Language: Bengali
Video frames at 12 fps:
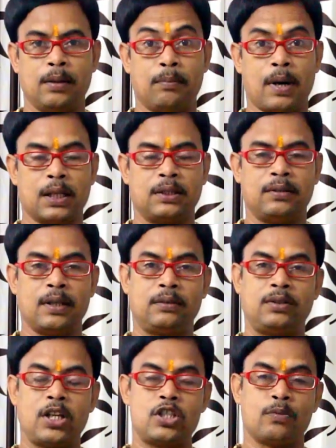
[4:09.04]
বা
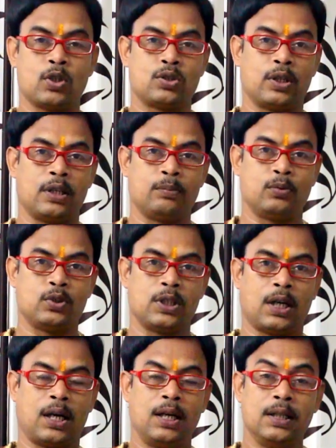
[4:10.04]
তেত্রিশ বছরের
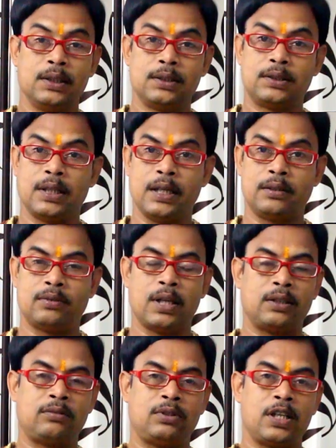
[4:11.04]
পূজা সেই
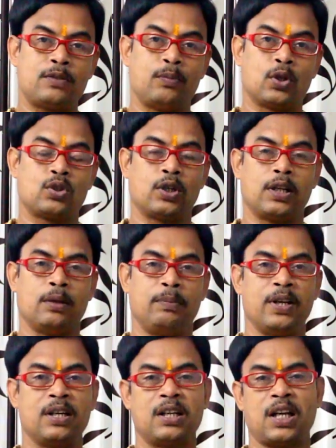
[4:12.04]
তেত্রিশ বছরের
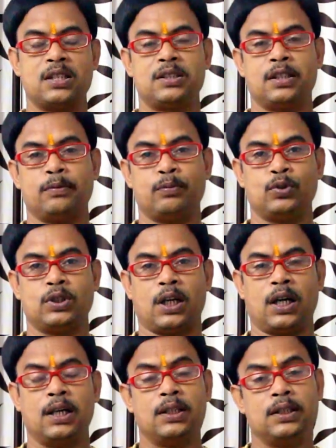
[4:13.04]
ভিন রাজ্যের পূজা
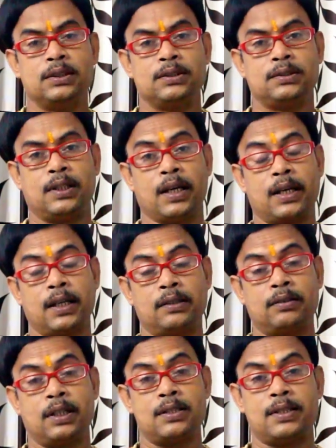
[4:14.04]

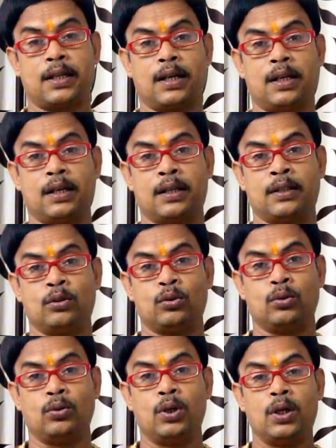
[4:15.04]
সেক্ষেত্রে সেখানে
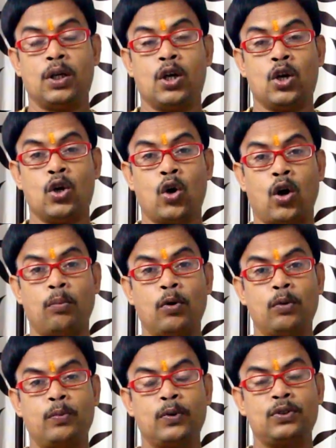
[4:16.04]
কিন্তু
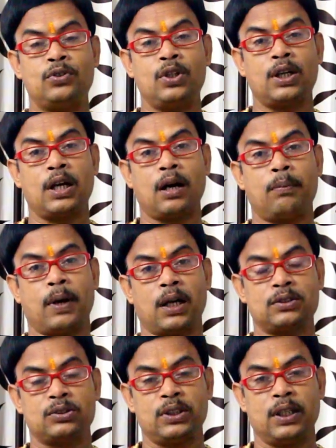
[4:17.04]
নবপত্রিকা
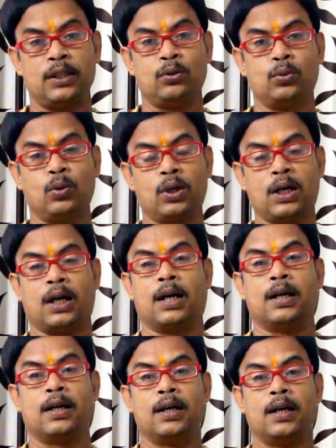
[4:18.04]
বাসিনী দুর্গার